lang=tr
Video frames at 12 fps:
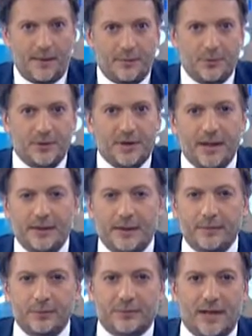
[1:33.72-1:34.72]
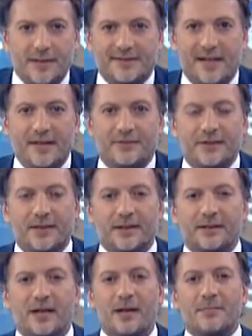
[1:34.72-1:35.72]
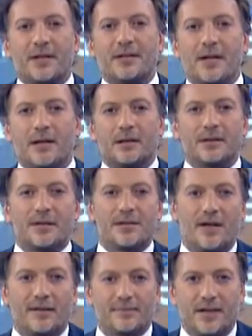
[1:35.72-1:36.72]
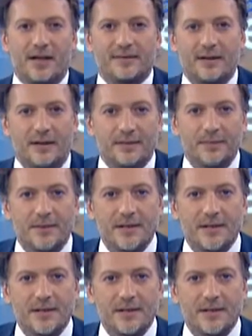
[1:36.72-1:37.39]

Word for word: Türkiye'nin utanç sayfalarından birini aralayacağız birazdan.